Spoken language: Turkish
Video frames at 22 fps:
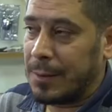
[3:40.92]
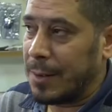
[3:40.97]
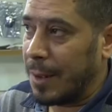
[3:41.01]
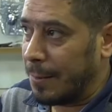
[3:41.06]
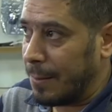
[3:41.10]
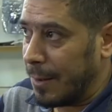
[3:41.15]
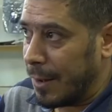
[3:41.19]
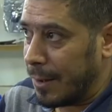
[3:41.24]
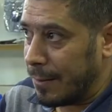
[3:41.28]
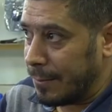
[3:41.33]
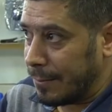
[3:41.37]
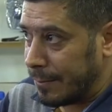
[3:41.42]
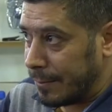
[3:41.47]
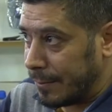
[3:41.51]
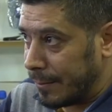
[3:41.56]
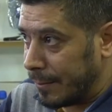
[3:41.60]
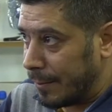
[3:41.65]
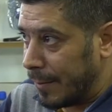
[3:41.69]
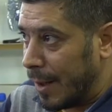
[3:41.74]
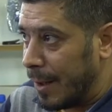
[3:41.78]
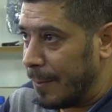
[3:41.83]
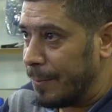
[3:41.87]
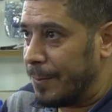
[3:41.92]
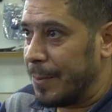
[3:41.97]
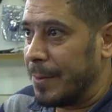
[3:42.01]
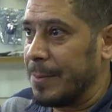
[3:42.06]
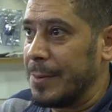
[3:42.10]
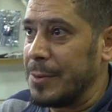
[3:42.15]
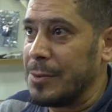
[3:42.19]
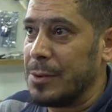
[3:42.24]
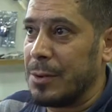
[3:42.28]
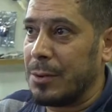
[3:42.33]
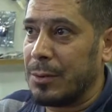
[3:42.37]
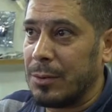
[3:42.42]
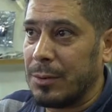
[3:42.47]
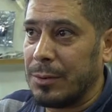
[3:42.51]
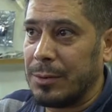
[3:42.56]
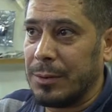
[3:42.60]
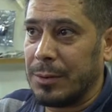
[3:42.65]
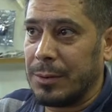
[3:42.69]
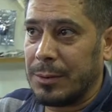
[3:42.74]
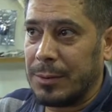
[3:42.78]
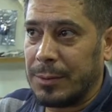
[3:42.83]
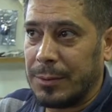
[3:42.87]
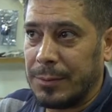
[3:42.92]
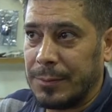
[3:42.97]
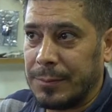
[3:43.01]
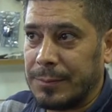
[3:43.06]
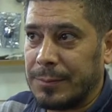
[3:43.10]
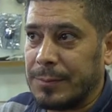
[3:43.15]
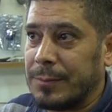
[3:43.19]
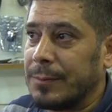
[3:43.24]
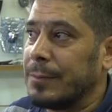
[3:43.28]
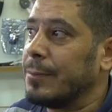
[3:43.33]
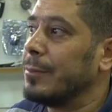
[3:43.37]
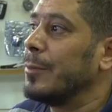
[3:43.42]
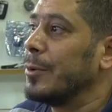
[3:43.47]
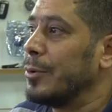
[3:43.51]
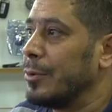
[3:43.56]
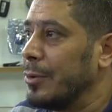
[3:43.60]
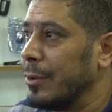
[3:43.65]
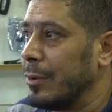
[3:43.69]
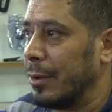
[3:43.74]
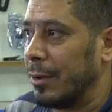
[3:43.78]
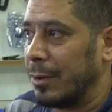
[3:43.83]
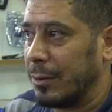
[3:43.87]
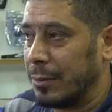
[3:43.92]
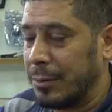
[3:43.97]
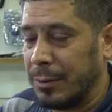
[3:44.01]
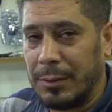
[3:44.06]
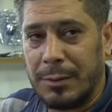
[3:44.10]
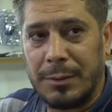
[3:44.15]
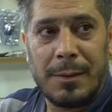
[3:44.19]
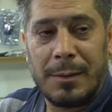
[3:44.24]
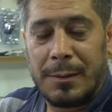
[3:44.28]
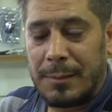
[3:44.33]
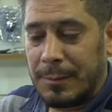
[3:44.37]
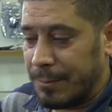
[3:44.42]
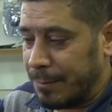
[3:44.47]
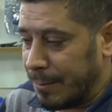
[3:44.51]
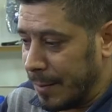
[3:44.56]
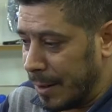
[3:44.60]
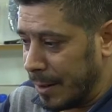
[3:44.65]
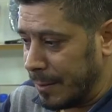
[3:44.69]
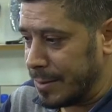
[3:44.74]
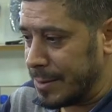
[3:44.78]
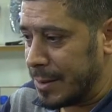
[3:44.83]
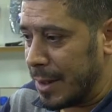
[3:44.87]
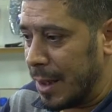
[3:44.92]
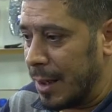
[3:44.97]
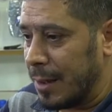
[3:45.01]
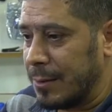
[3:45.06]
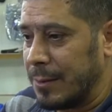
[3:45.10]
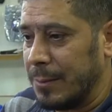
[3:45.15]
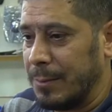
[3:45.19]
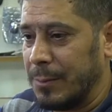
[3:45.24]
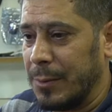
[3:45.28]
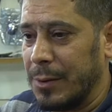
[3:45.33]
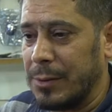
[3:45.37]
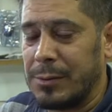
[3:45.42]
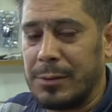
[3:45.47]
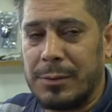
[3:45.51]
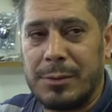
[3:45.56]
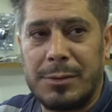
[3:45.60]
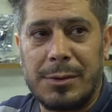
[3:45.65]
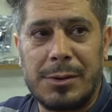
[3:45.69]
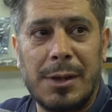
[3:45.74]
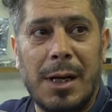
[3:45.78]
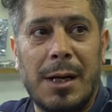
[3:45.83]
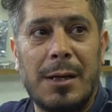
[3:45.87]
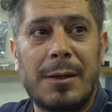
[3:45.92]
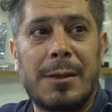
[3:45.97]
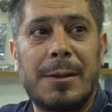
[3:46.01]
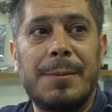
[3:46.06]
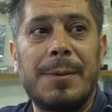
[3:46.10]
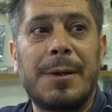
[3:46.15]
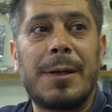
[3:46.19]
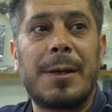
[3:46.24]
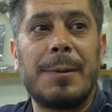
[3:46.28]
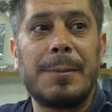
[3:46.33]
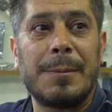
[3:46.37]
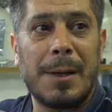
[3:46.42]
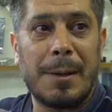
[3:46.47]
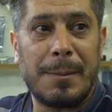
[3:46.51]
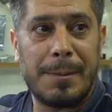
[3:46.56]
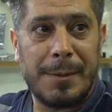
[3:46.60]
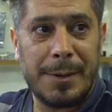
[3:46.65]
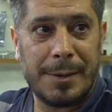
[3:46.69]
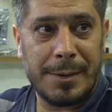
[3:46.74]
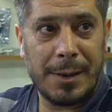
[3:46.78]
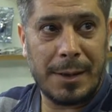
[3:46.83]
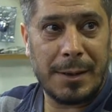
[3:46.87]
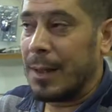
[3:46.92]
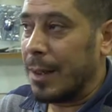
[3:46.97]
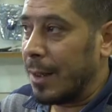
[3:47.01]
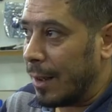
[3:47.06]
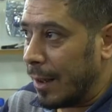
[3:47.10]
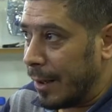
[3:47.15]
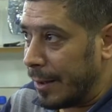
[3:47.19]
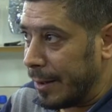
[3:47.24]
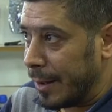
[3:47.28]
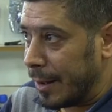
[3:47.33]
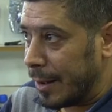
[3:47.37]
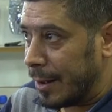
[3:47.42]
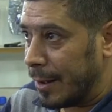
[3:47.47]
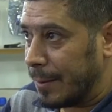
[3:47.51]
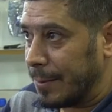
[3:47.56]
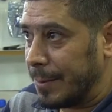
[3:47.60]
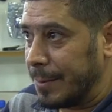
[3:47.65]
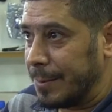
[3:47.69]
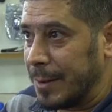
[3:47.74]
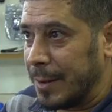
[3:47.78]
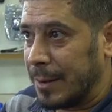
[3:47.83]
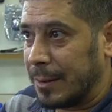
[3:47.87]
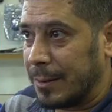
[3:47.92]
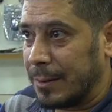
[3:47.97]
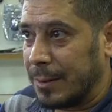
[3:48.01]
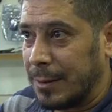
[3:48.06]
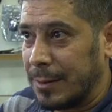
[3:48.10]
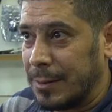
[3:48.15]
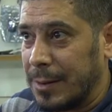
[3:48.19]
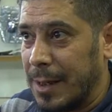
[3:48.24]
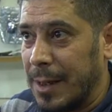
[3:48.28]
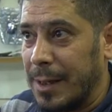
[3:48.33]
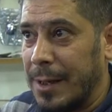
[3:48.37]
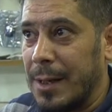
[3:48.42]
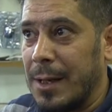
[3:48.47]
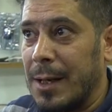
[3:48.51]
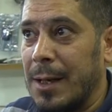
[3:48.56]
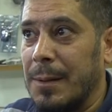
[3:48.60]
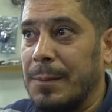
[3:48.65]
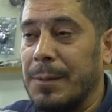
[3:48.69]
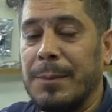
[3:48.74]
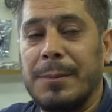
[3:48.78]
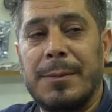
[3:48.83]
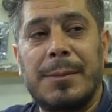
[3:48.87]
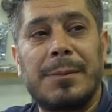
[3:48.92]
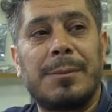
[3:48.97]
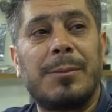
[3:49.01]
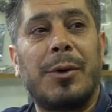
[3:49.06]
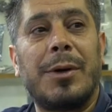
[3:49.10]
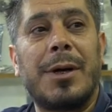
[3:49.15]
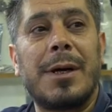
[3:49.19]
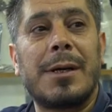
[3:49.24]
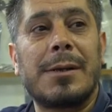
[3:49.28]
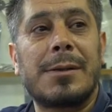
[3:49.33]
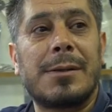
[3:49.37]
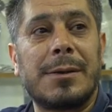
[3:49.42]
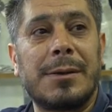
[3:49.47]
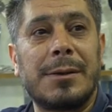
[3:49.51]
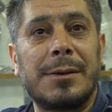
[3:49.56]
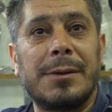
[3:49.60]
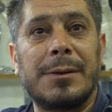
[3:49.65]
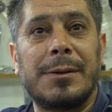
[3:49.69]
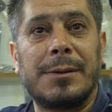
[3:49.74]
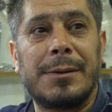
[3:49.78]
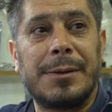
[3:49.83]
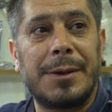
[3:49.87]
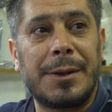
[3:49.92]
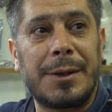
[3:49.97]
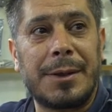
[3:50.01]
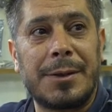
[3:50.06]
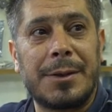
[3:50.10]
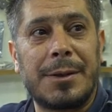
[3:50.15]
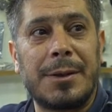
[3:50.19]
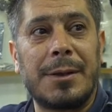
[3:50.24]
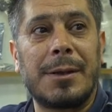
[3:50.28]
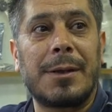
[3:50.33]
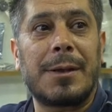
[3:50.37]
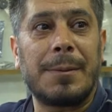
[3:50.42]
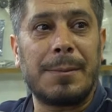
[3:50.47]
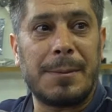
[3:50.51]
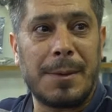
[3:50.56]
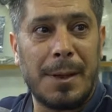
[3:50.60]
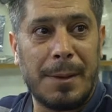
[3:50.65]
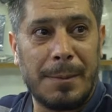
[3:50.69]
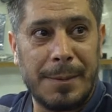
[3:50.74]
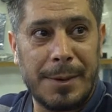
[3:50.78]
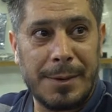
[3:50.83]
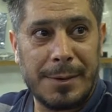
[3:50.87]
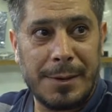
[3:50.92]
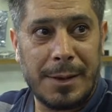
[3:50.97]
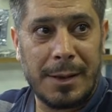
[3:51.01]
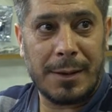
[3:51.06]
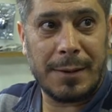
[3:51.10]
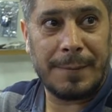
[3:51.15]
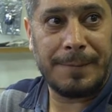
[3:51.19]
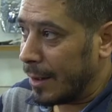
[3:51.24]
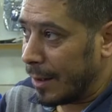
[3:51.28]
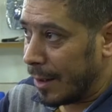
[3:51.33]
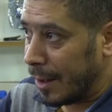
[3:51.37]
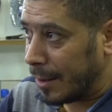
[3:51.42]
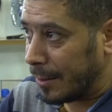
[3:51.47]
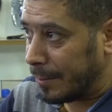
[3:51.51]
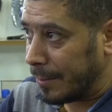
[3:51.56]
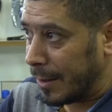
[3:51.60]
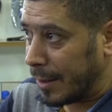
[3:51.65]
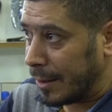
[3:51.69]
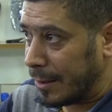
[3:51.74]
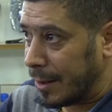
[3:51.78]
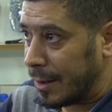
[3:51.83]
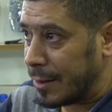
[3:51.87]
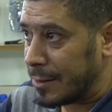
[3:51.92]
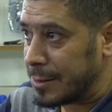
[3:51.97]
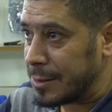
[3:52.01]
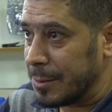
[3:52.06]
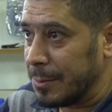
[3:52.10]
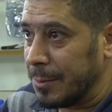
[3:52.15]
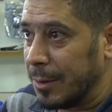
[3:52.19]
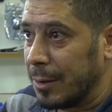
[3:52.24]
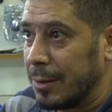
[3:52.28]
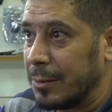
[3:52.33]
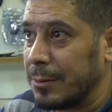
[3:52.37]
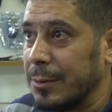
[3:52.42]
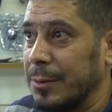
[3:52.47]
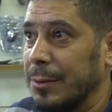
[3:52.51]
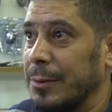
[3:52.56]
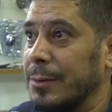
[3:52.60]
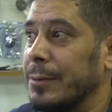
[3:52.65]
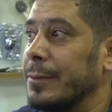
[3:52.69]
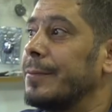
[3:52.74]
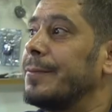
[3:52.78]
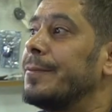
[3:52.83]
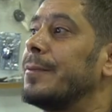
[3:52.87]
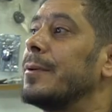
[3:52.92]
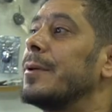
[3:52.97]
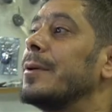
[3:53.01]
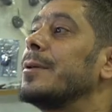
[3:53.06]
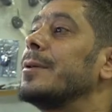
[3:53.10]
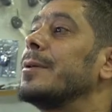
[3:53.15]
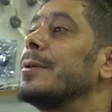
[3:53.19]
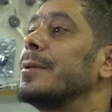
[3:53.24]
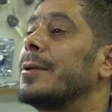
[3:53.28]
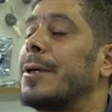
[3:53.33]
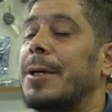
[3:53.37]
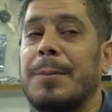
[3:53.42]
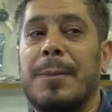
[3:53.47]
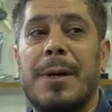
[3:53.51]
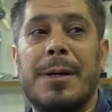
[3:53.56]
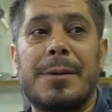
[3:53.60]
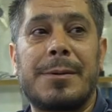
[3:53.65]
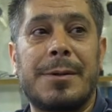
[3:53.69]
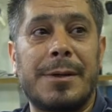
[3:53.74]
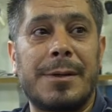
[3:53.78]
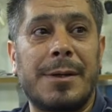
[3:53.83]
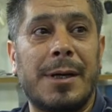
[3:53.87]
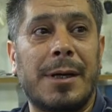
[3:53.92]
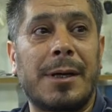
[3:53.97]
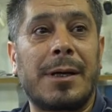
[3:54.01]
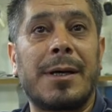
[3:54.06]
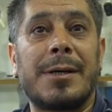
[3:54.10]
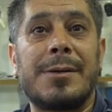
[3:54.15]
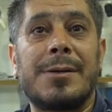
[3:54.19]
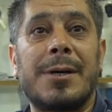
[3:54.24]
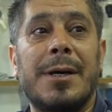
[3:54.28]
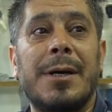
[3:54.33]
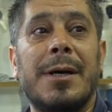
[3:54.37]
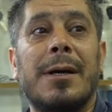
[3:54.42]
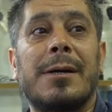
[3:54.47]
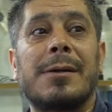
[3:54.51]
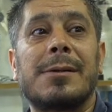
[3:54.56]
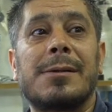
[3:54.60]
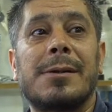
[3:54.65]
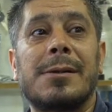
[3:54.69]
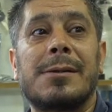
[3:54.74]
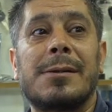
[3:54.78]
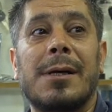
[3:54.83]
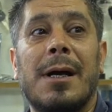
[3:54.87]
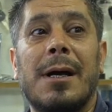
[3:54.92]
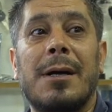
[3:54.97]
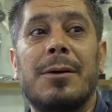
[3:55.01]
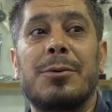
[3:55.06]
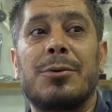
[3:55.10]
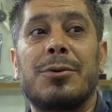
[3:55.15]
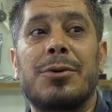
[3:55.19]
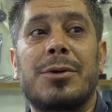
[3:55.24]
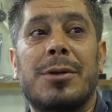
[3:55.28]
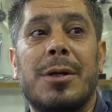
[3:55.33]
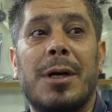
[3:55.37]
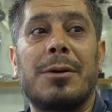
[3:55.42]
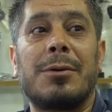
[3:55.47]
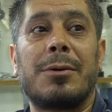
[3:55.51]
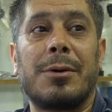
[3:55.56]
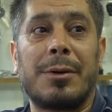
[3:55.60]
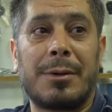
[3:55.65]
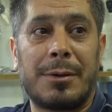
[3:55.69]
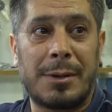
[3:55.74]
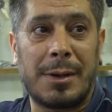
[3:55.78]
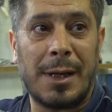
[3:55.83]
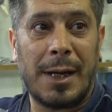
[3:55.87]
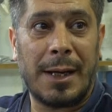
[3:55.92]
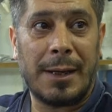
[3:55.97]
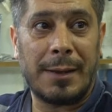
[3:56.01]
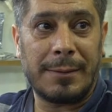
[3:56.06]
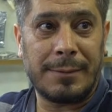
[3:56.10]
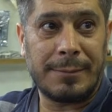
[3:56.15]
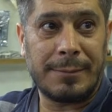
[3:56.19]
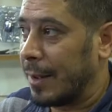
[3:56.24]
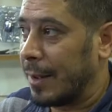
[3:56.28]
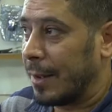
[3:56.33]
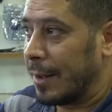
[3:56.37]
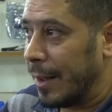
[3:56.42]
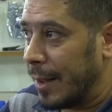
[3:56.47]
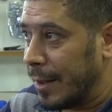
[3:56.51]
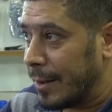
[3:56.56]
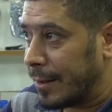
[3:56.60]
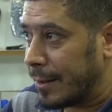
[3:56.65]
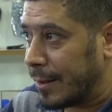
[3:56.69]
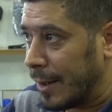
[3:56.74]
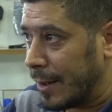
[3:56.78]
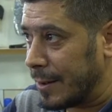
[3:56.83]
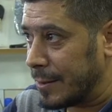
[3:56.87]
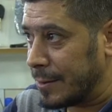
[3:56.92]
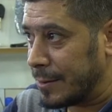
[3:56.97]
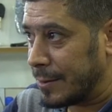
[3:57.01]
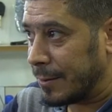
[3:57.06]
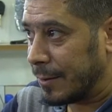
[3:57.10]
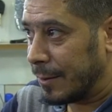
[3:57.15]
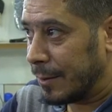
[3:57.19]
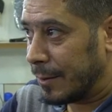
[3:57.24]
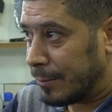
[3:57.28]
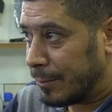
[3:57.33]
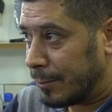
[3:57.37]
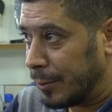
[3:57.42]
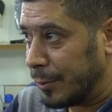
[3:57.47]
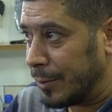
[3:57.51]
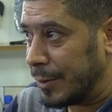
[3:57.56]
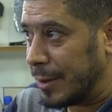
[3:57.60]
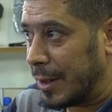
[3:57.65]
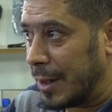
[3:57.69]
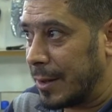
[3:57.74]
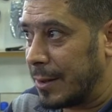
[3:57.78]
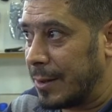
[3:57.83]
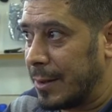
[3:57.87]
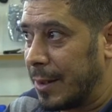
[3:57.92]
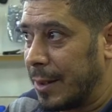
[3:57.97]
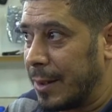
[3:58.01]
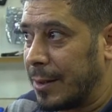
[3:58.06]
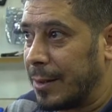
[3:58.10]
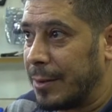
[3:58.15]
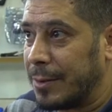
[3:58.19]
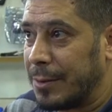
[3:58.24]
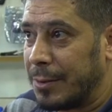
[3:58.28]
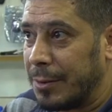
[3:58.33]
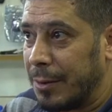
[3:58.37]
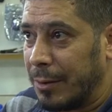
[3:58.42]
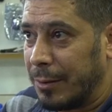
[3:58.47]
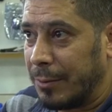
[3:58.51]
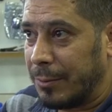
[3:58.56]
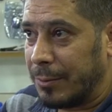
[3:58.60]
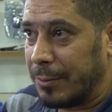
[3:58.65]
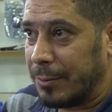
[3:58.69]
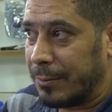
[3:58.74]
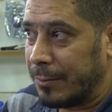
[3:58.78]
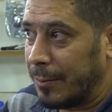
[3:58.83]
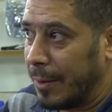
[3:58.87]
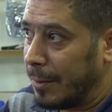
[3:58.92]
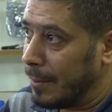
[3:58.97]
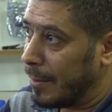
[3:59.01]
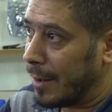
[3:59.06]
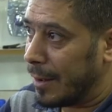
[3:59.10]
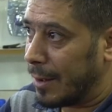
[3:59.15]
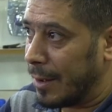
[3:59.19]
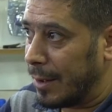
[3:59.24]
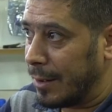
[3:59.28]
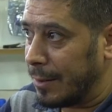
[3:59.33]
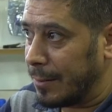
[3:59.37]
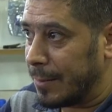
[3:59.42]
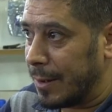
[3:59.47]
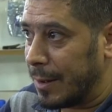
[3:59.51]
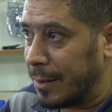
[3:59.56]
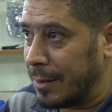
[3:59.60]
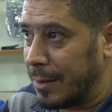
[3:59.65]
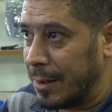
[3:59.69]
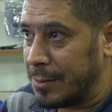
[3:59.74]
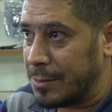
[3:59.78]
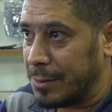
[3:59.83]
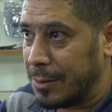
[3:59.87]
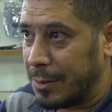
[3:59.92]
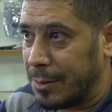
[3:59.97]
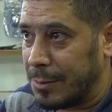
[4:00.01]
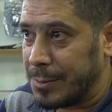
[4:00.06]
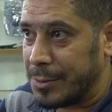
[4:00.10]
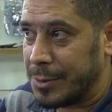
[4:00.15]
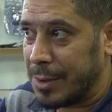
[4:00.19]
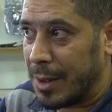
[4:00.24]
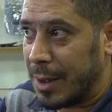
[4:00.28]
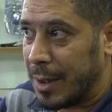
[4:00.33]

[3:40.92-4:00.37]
Tamam hepimiz okuduk, müdür olduk. Benim saatim bozuldu, saatimi kim yapacak? Ayakkabım yırtıldı, ayakkabımın boyasını, dikişini kim yapacak? Ekmek lazım oldu, fırını kim açacak? Gece yarısı saat 3'te 4'te. Herkes bu niyette gidiyor ve bakalım Allah sonumuzu